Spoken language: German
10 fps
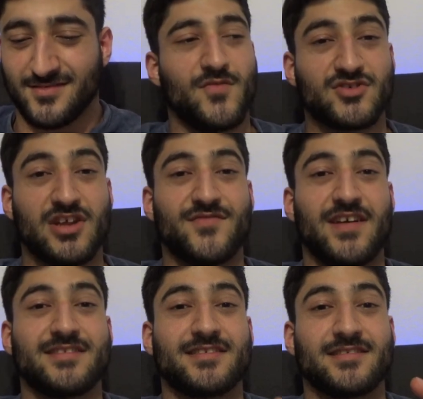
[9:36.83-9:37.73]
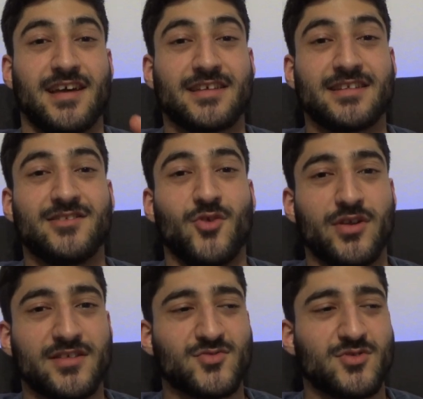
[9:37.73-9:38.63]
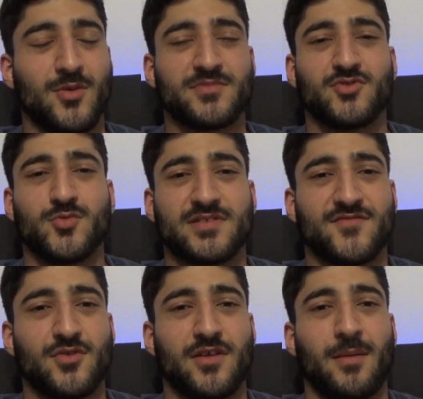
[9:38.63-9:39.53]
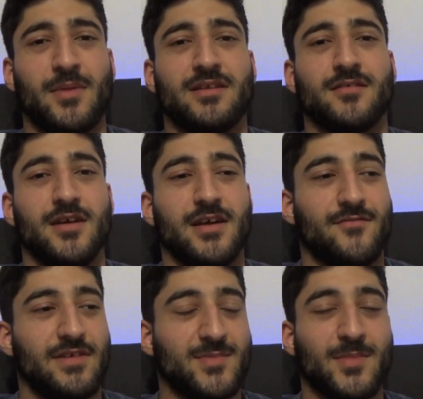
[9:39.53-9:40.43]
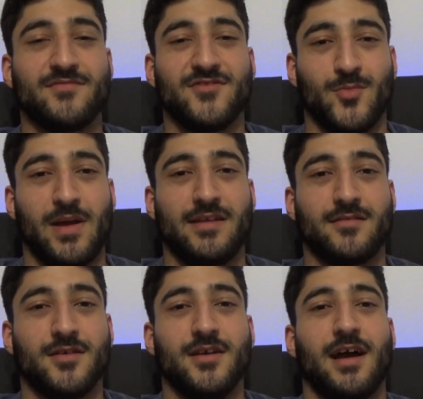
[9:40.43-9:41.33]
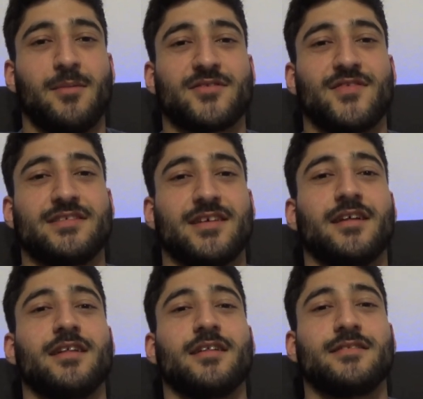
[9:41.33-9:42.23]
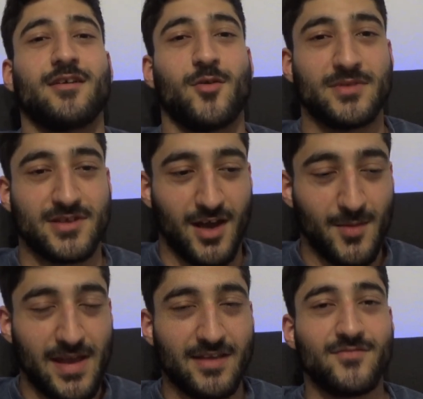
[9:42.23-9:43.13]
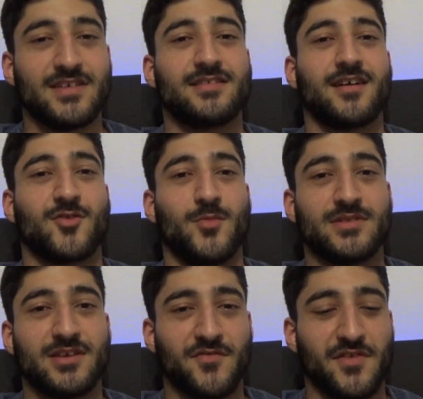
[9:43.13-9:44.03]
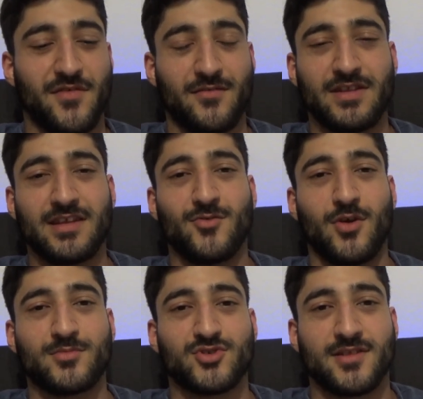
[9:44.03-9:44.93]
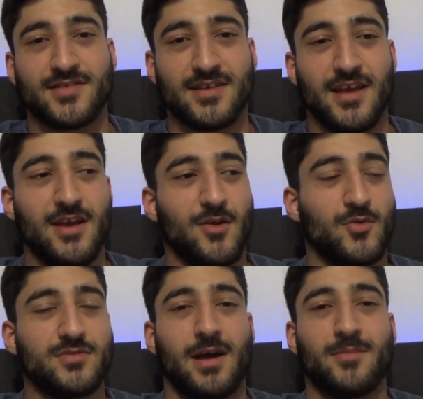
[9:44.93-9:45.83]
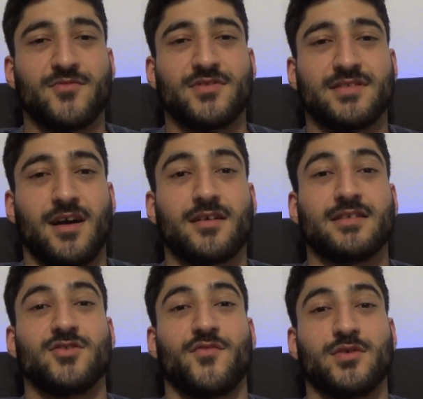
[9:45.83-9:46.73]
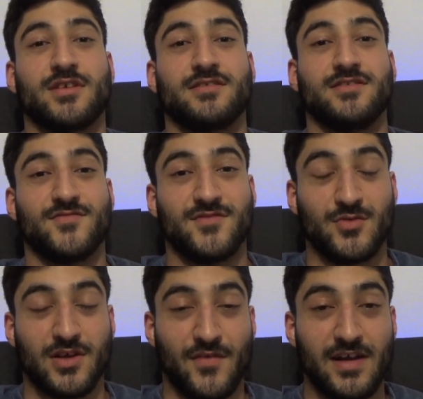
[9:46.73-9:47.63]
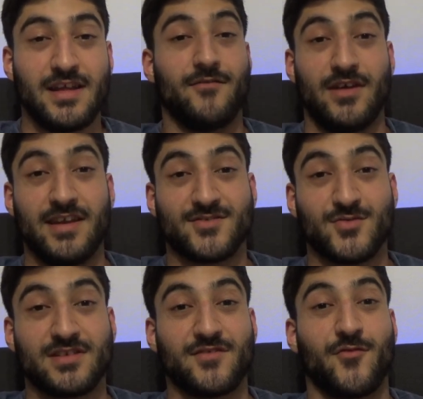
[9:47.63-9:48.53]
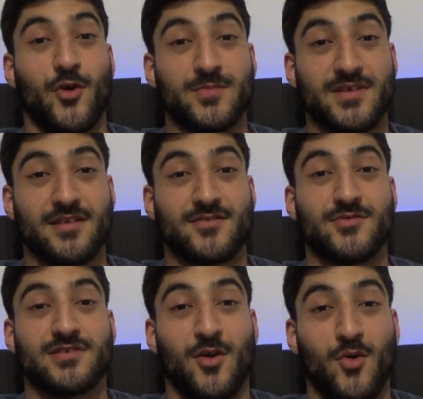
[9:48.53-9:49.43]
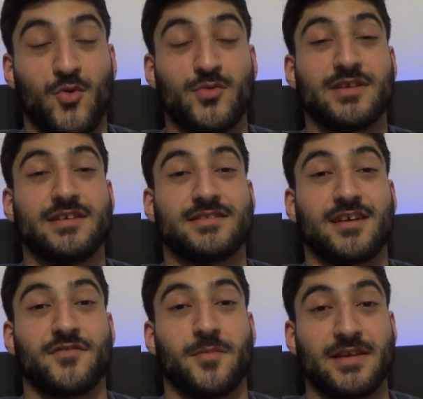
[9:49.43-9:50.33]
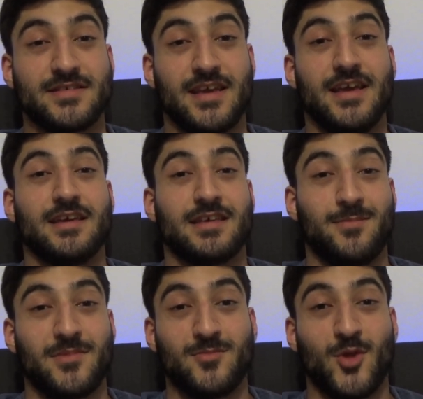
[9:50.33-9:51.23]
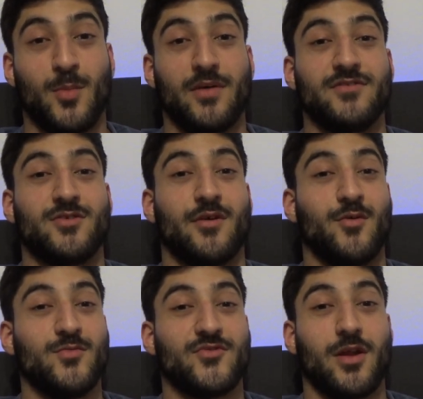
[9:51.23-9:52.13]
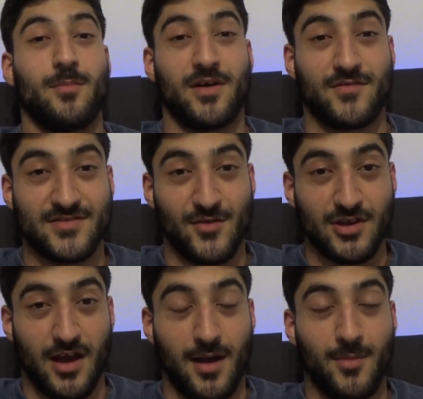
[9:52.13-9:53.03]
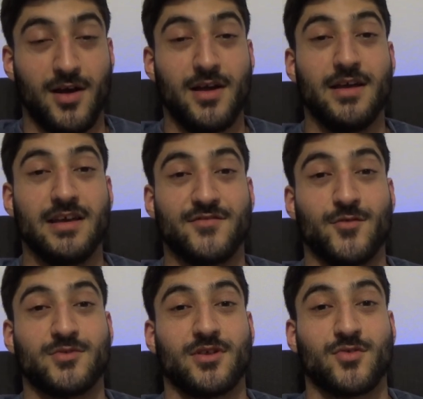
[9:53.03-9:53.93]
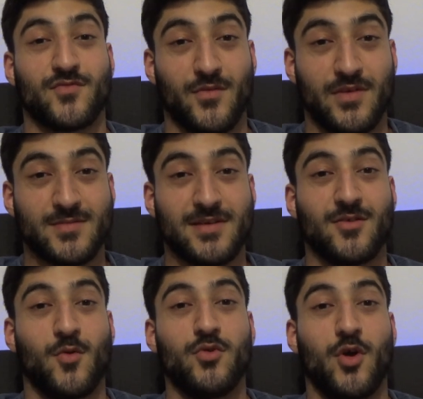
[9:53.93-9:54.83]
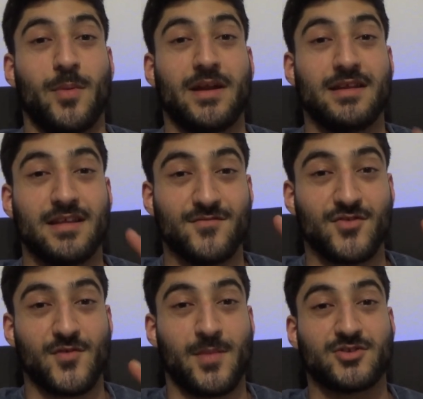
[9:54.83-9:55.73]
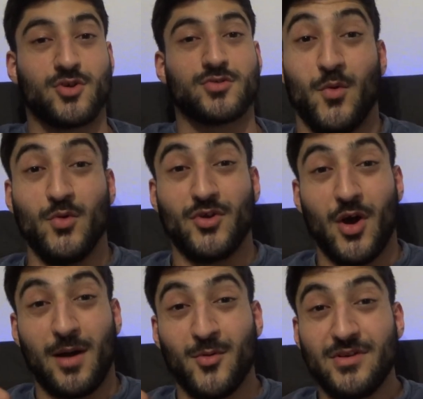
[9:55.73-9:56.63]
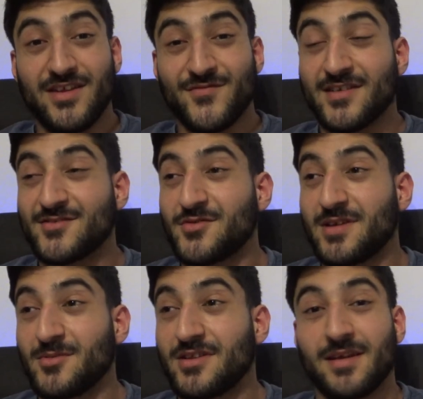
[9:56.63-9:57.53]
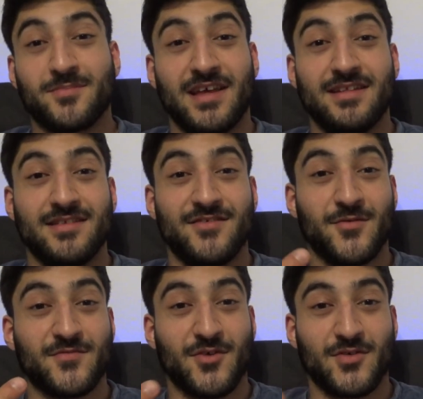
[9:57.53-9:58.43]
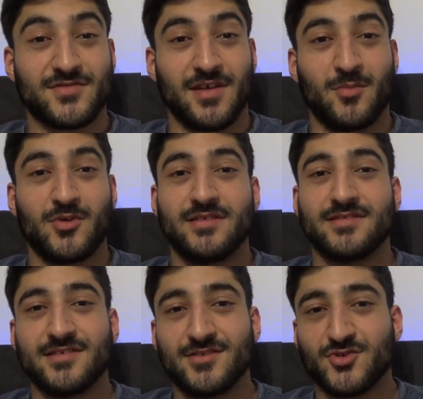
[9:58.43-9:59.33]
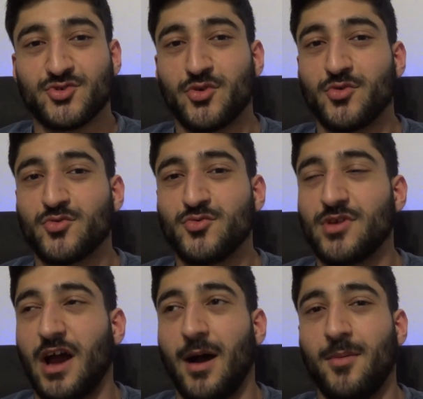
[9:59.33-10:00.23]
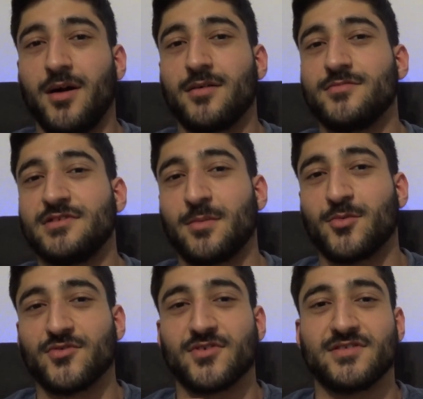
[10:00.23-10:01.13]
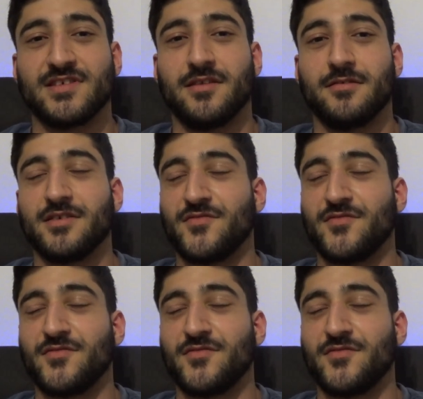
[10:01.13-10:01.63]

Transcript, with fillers: Und wahrscheinlich werden sich jetzt einige, die neu dazugekommen sind, übelst wundern am Ende, wenn ich mein Video beende. Aber das werde ich dann anhand der Kommentare merken. Wie gesagt, kommentiert auf jeden Fall, wenn ihr neu am Start seid. Und damit würde ich sagen, ich hoffe, euch hat dieses Video hier gefallen. Wenn das so ist, dann freut mich das natürlich auch. Und ich sage wie immer nicht, gebt dem Daumen ein Video nach oben, sondern macht, was ihr wollt. Aber ich würde mich natürlich freuen, wenn ihr das macht. Und auch bei den nächsten Videos vorbeischaut. Und auch abonniert, falls ihr noch nicht abonniert habt. Denn die 5000 Abonnenten sind schön und gut. Aber ich habe größere Ziele.